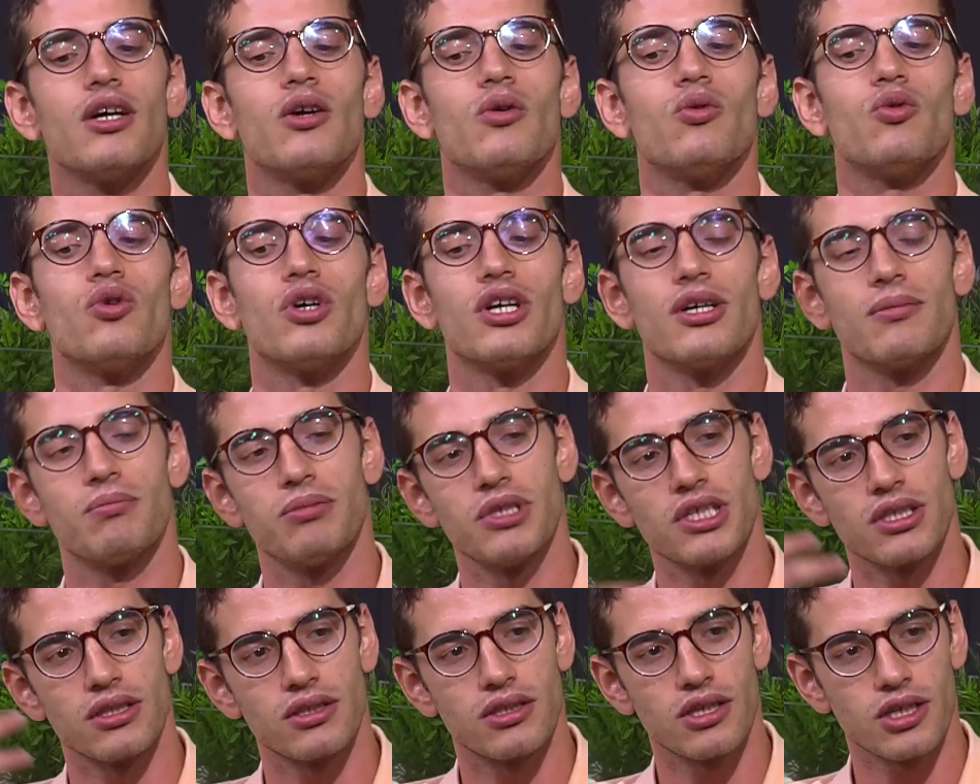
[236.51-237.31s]

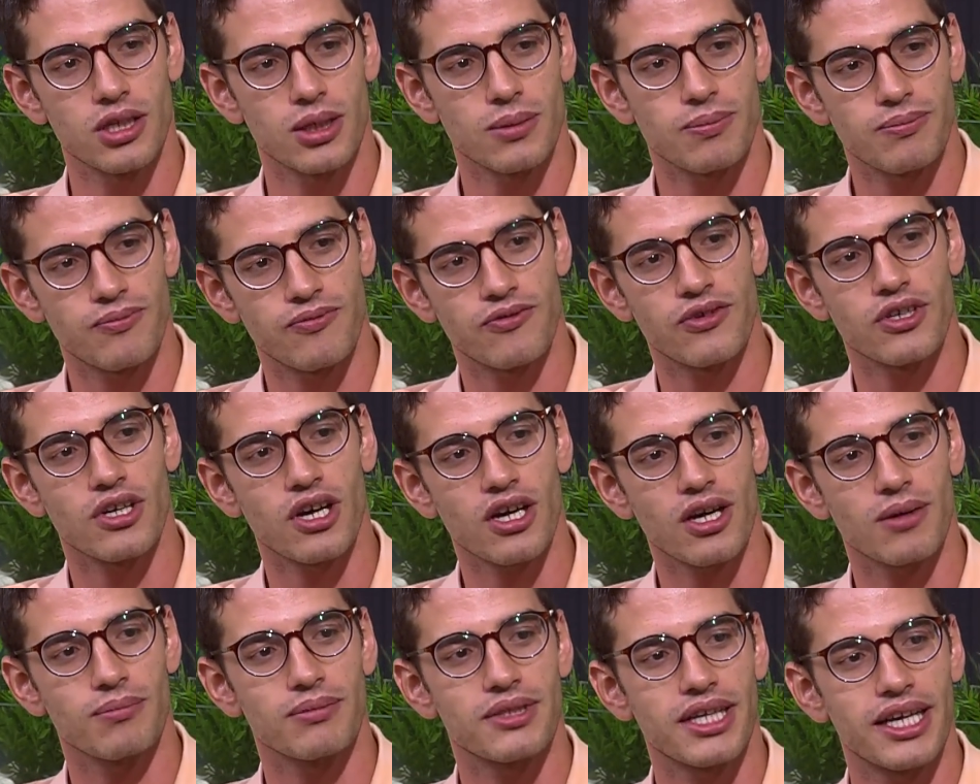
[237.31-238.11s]
وبيتضرب في
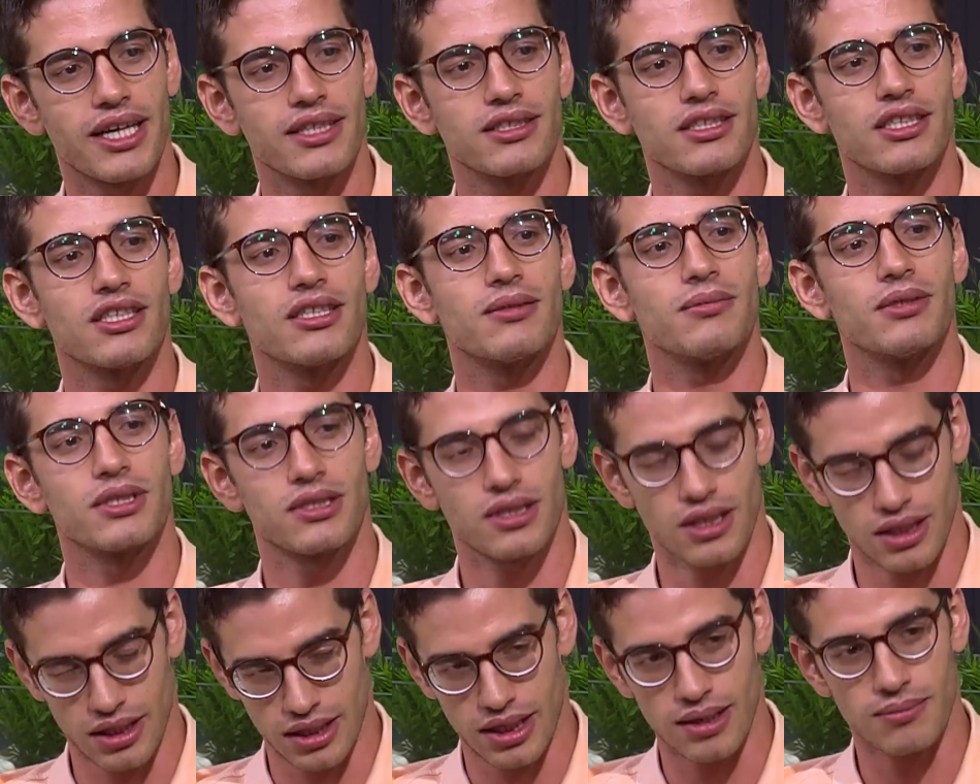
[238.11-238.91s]
رقم تاني اللي
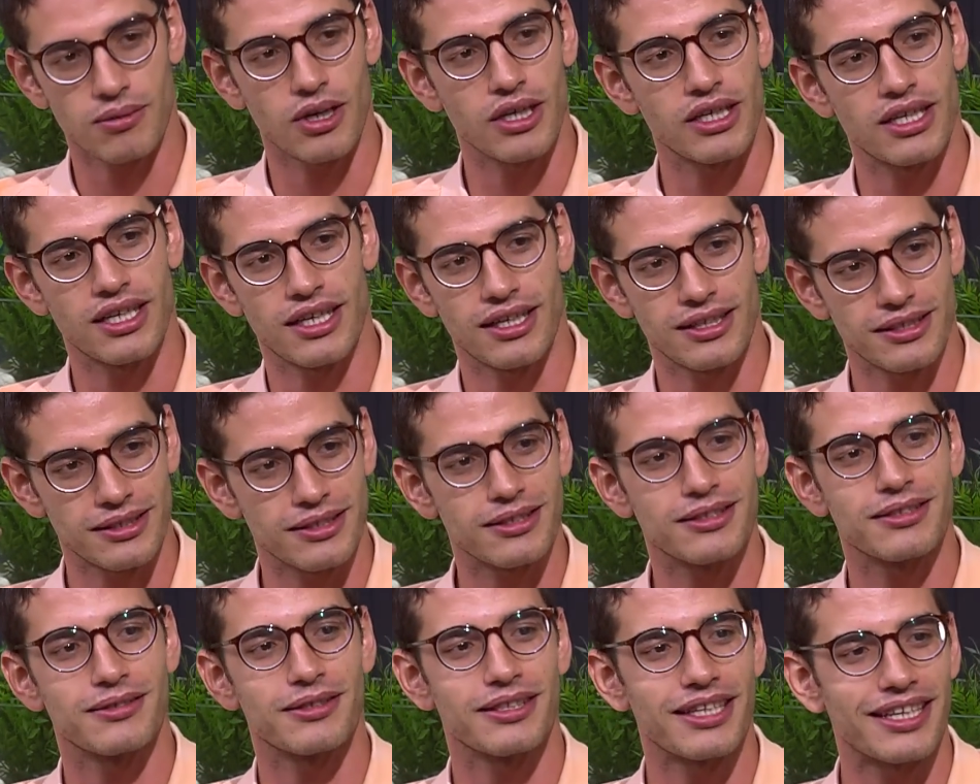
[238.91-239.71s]
بيطلع ما هي
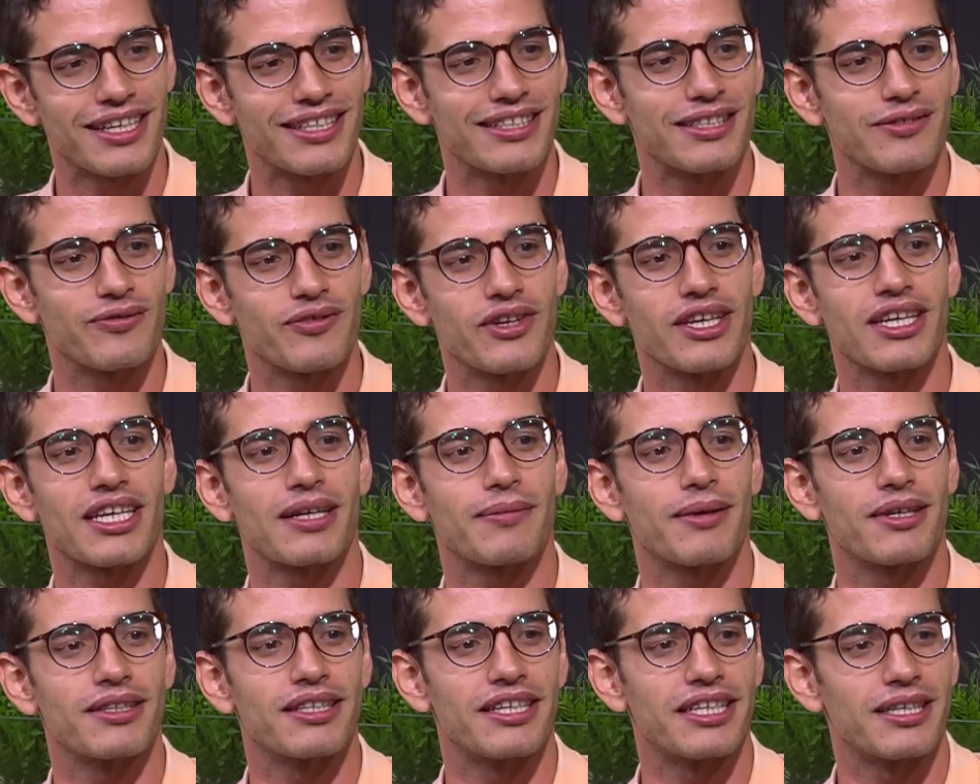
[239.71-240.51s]
هي دي
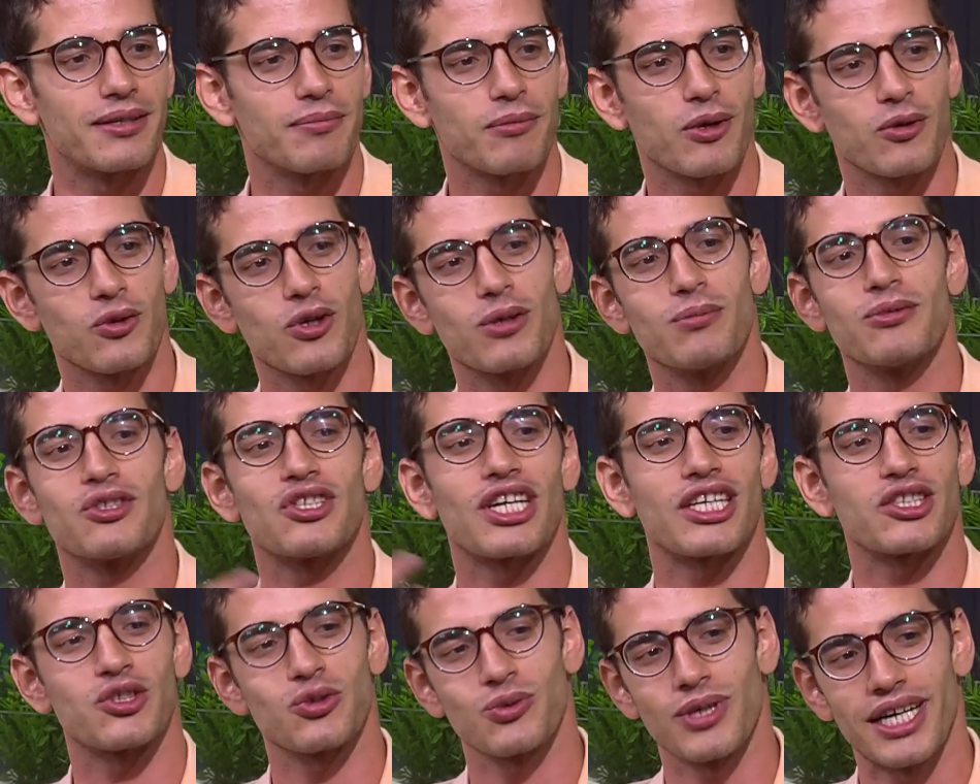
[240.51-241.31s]
الفكره بقى ان هي الموضوع مش
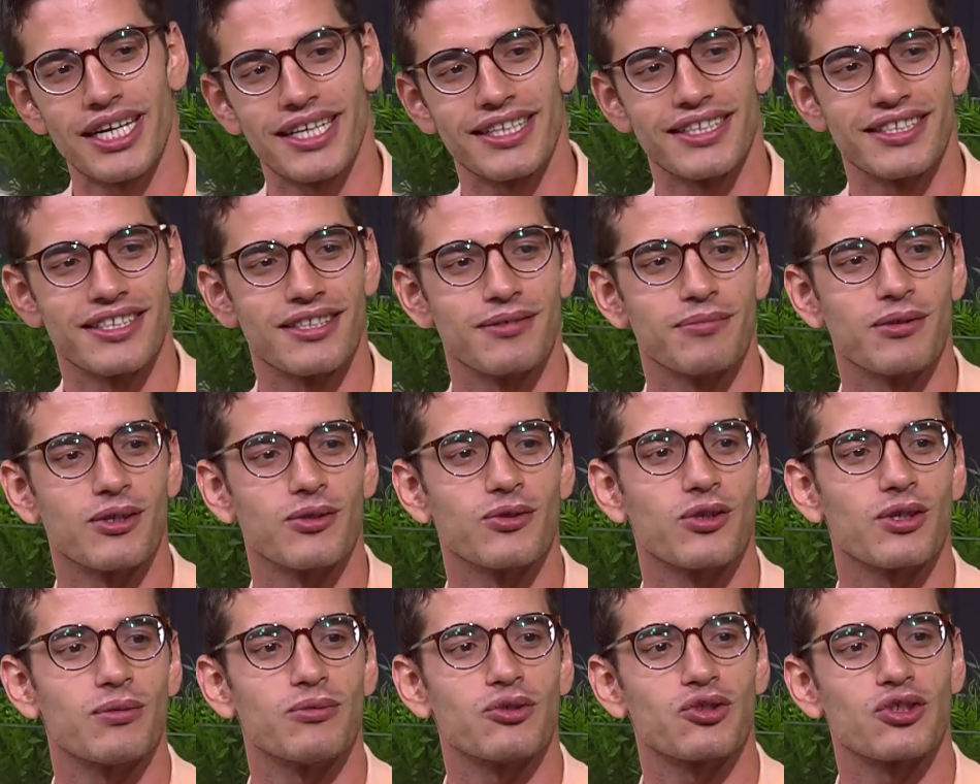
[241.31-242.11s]
عشوائي
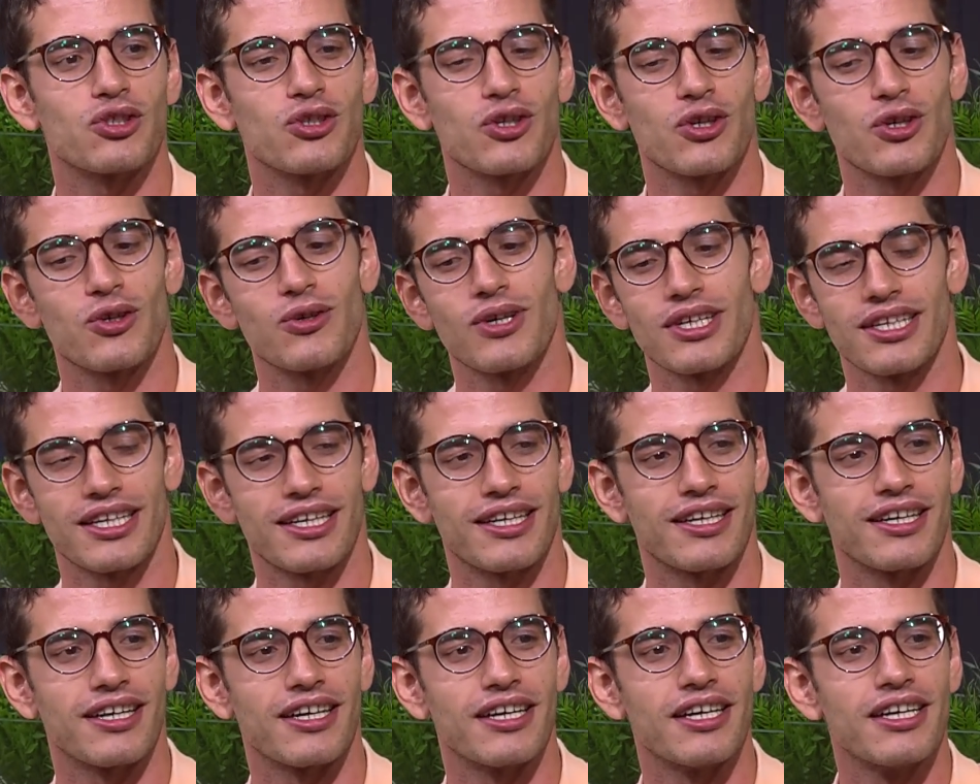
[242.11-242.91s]
الموضوع مش اللي هو
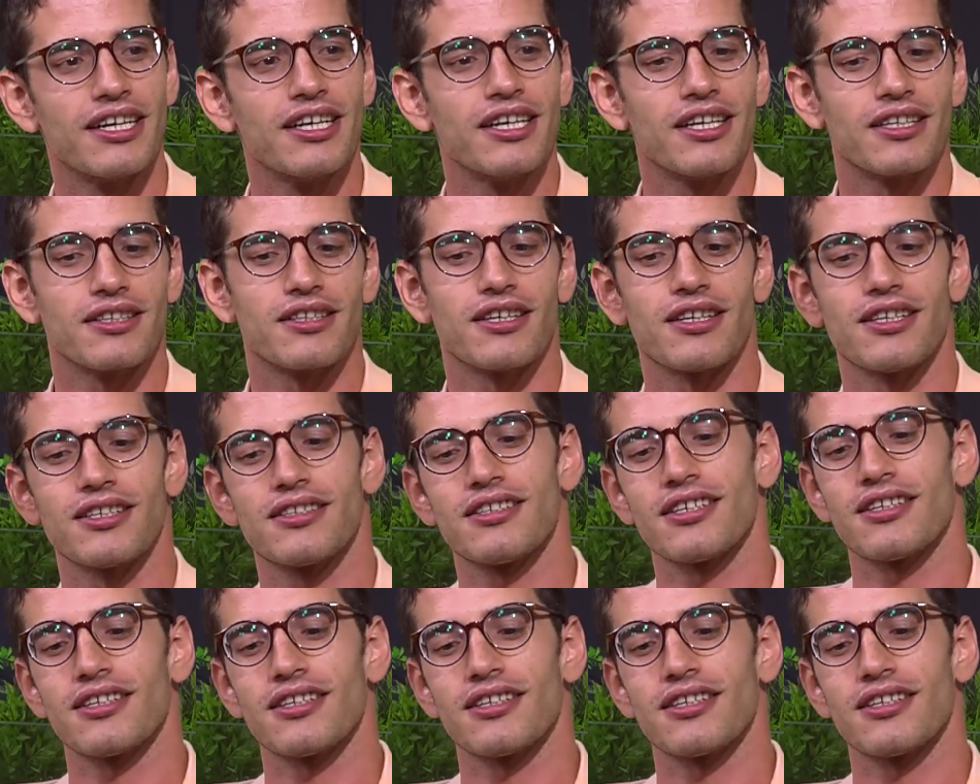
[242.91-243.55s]
انا دايت